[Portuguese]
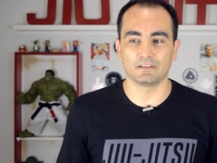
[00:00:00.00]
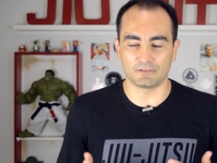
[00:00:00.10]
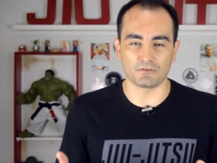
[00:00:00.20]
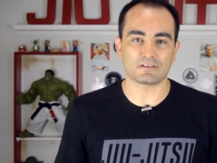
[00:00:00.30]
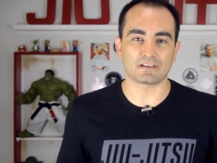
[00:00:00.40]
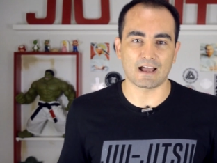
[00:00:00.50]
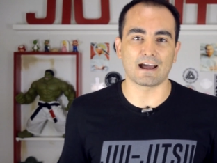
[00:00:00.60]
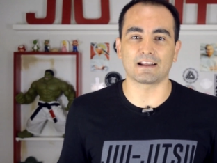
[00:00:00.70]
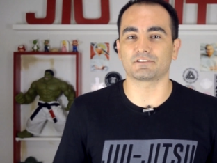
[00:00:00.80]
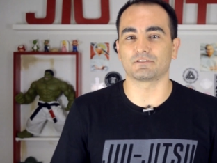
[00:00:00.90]
da nossa
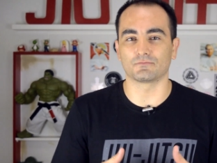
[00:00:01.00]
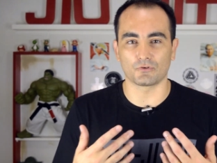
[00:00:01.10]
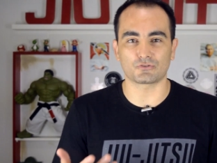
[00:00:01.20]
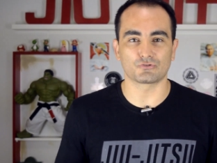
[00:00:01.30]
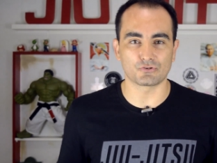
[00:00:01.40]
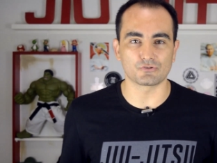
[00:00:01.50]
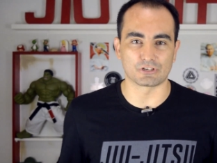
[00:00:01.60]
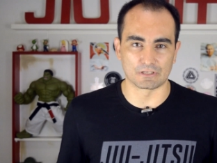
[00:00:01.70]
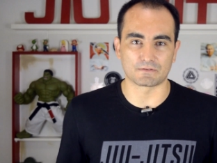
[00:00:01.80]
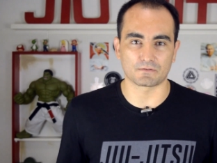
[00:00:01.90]
arte, do nosso
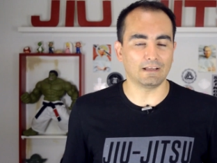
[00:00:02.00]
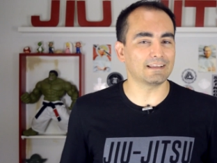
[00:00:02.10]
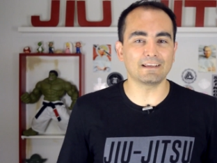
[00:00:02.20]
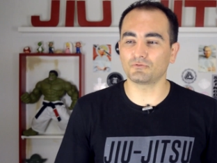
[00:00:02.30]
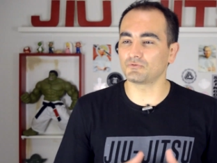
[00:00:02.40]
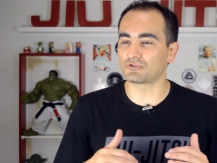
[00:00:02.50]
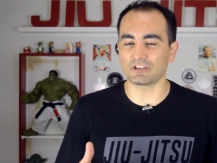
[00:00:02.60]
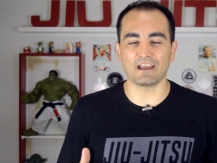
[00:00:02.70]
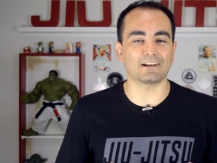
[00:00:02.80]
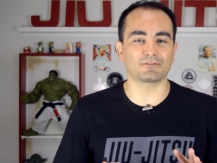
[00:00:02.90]
jiu-jitsu. Até aí tudo
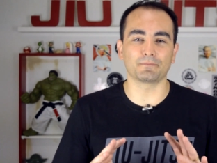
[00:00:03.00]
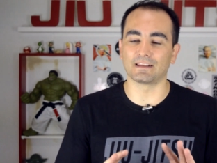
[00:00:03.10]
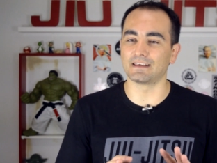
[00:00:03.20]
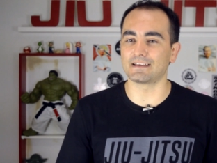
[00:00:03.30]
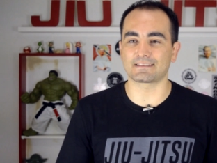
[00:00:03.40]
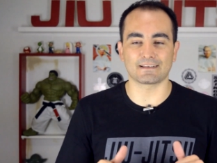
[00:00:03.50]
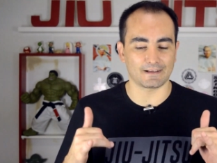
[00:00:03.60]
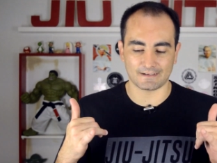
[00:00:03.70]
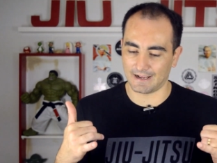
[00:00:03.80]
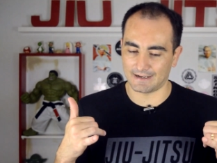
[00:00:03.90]
certo, beleza?
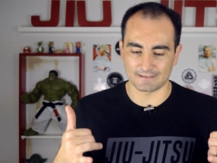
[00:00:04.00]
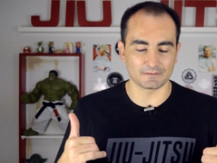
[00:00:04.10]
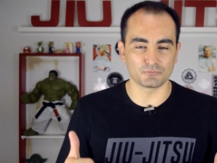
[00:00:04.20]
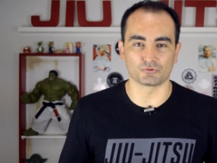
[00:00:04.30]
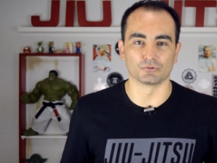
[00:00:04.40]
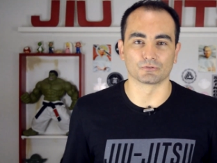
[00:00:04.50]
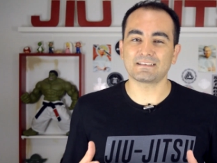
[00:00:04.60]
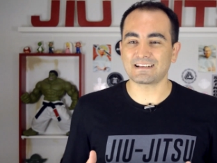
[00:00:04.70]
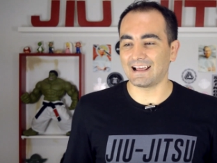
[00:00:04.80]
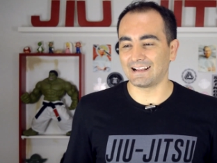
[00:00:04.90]
Cara, tamo junto.
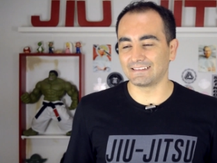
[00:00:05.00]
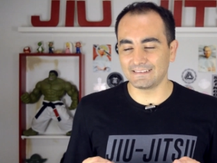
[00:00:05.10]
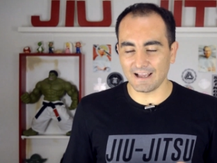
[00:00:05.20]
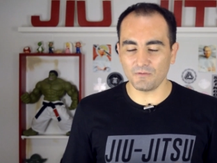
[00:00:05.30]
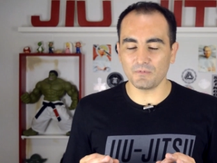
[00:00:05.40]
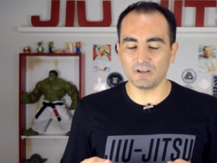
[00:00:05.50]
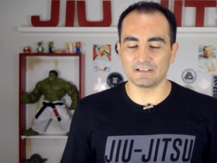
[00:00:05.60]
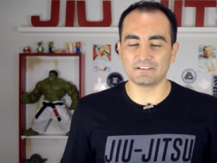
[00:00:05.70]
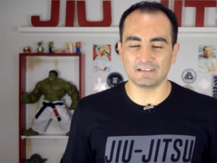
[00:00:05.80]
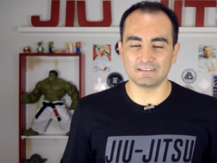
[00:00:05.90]
Mas, cara, dá uma
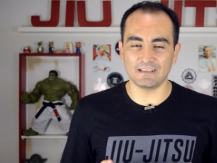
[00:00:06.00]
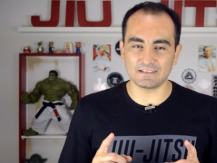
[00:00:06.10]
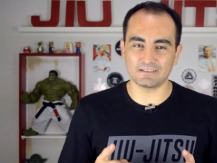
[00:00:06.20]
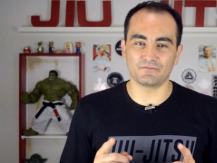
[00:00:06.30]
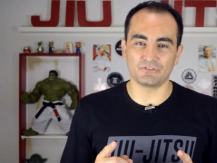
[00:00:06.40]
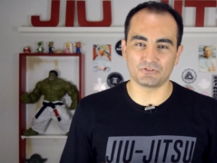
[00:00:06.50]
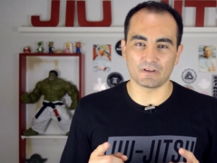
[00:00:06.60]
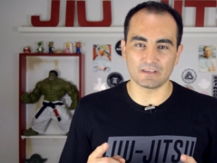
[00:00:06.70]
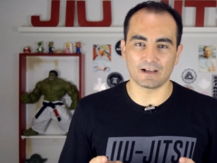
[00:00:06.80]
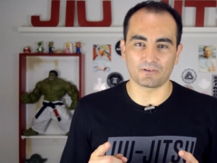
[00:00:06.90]
olhadinha nesse vídeo
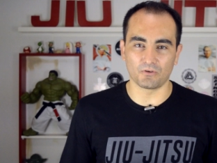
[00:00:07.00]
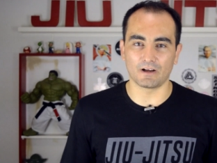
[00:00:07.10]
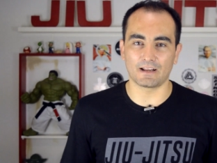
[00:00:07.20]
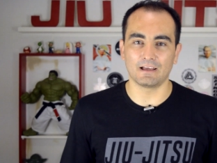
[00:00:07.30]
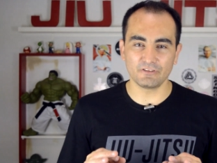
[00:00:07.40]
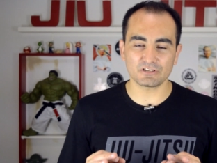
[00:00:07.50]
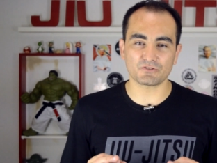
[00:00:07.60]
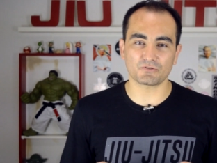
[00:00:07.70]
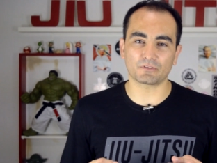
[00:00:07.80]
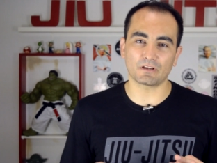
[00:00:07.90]
aí agora, veja
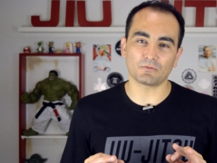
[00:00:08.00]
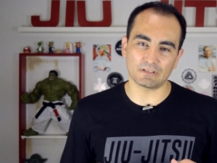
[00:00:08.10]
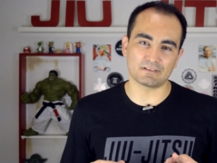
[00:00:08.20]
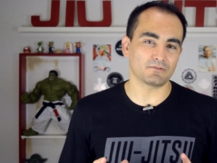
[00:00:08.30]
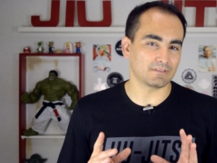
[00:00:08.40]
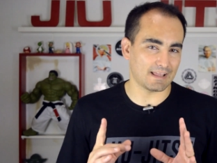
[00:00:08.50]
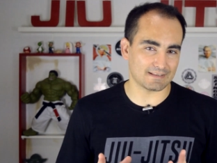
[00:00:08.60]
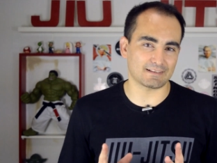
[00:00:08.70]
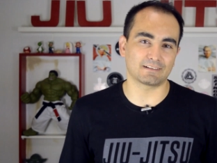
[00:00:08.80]
só o que aconteceu nessa